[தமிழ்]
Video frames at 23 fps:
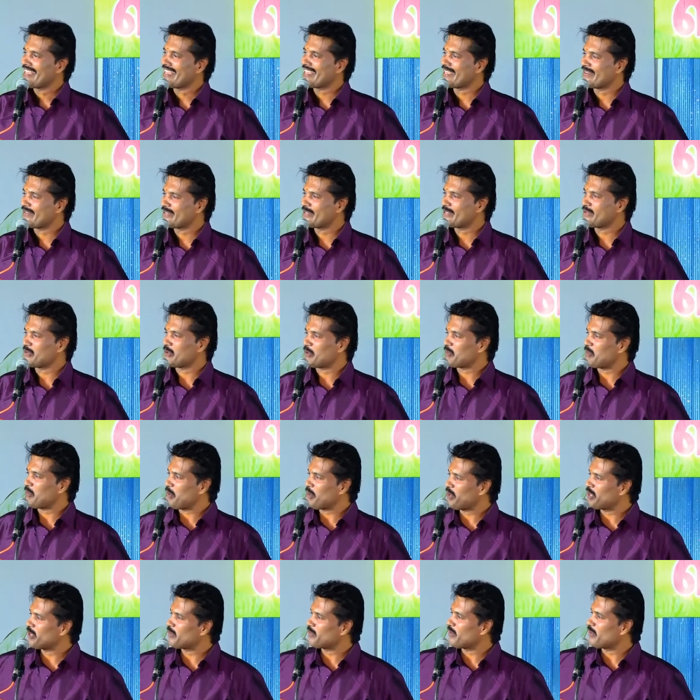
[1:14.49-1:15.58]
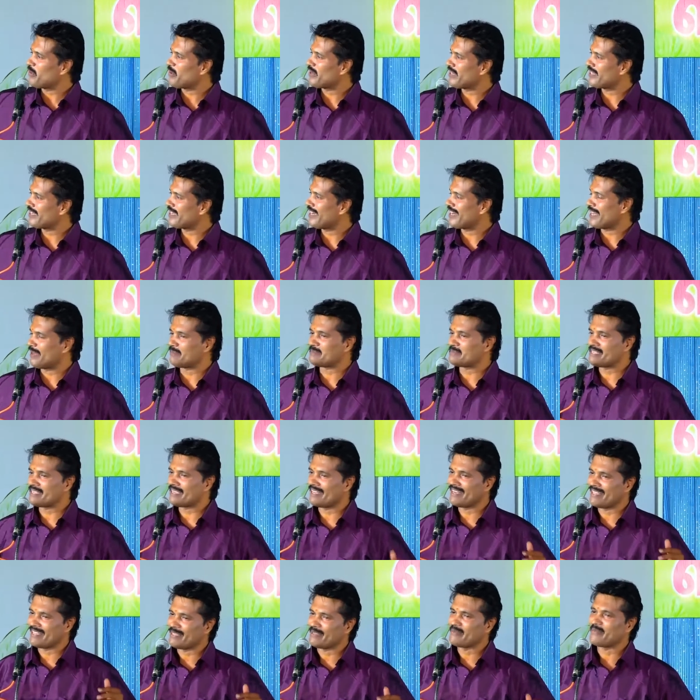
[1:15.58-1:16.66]
இங்க வந்து ஒரு பொழுது போக்குறதுக்கான
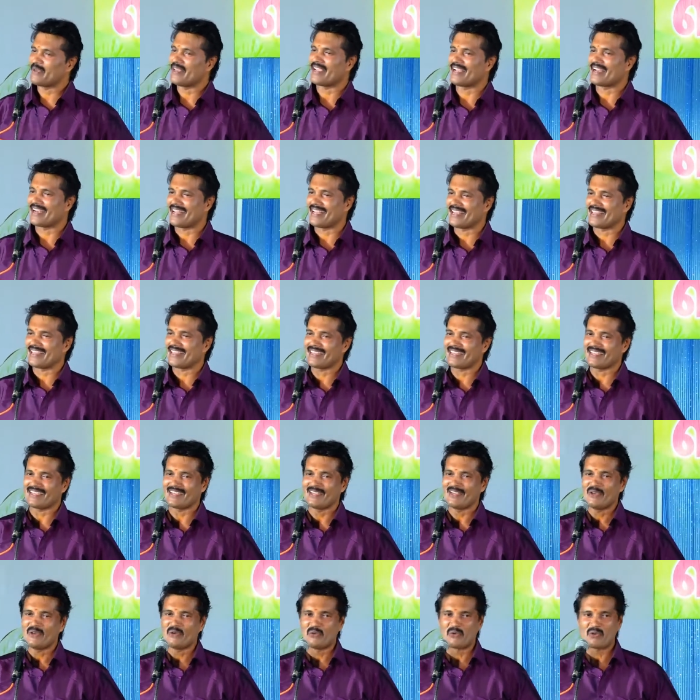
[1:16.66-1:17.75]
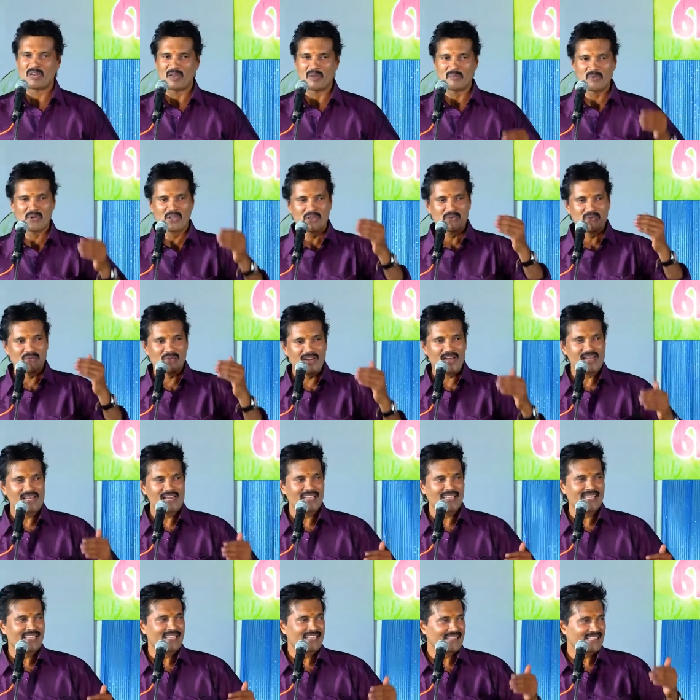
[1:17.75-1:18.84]
அம்சங்கள் எதுவுமே கிடையாது ஒரு நம்முடைய
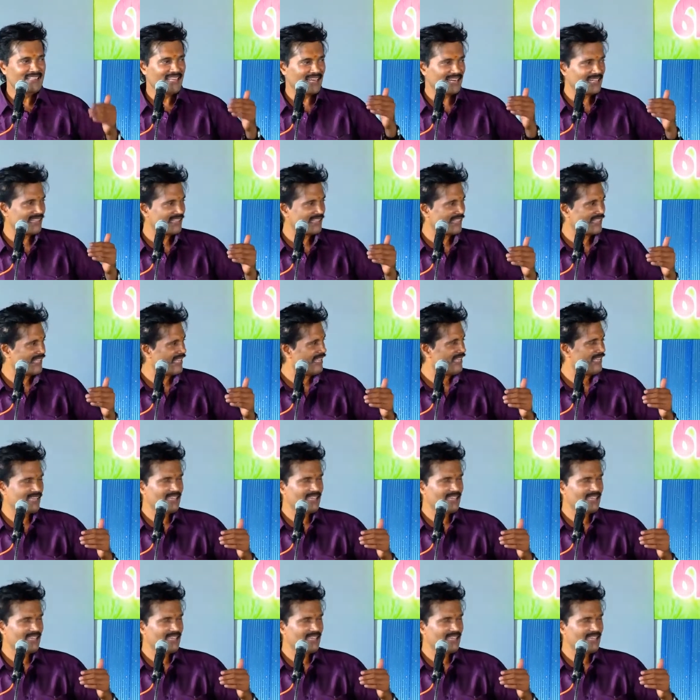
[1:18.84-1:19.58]
வாழ்க்கையை தரத்தை